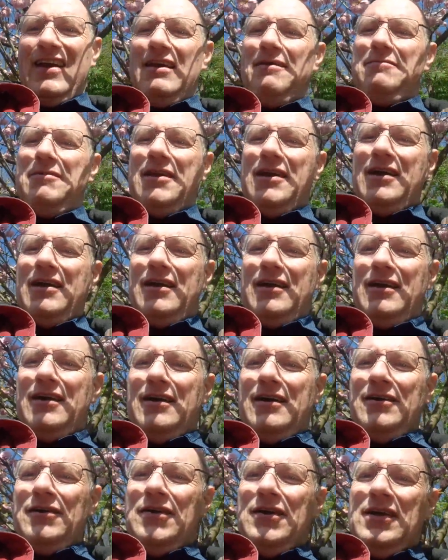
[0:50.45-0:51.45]
Eh
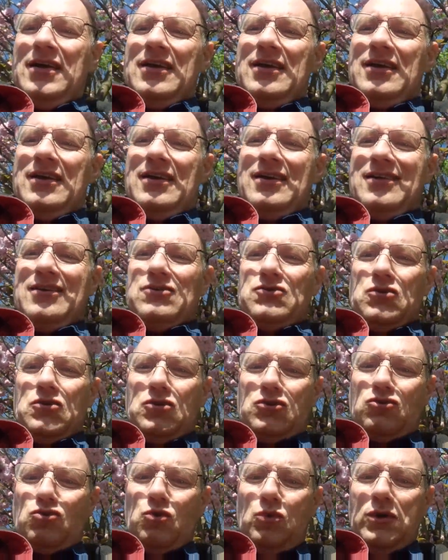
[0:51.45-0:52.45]
bien,
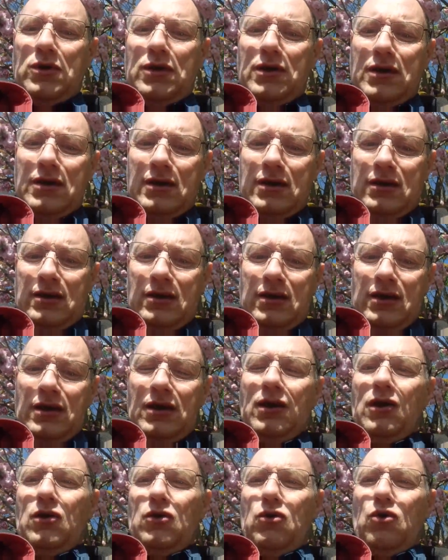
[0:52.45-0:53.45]
je suis
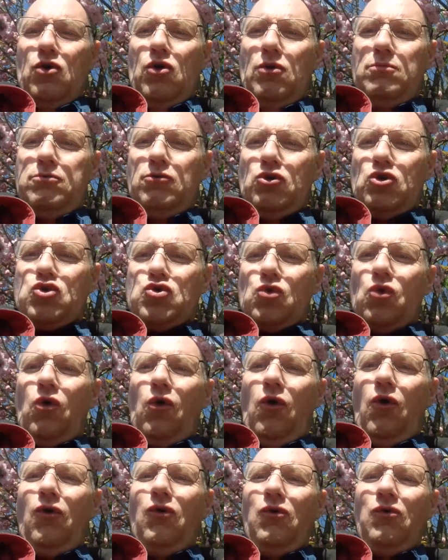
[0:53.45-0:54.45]
le
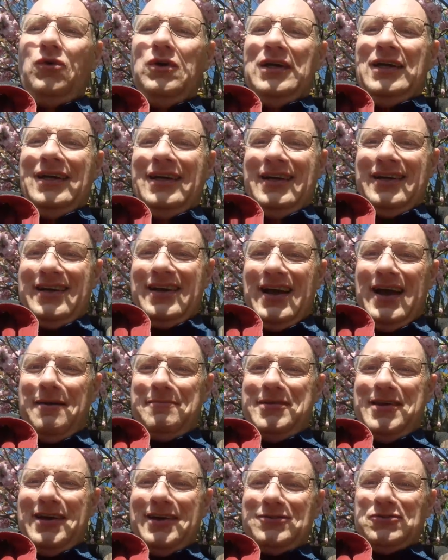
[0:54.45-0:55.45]
bûcheron.
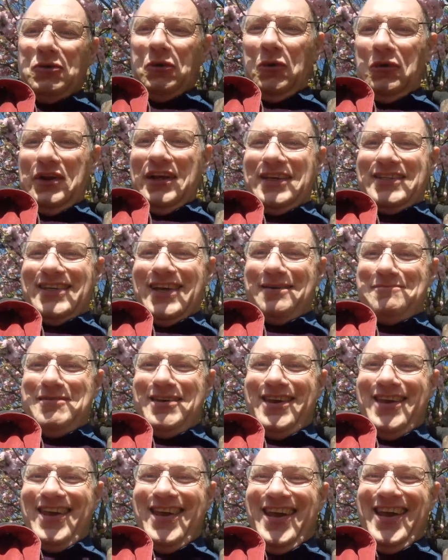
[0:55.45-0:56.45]
À bientôt les
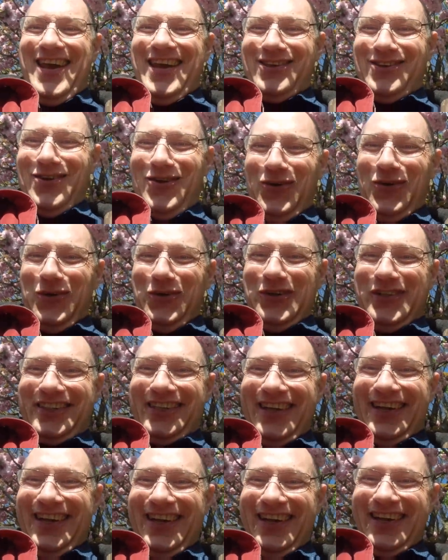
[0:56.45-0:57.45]
amis,
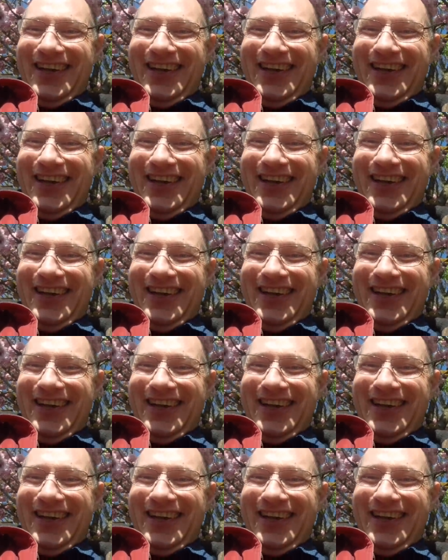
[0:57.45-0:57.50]
tchuss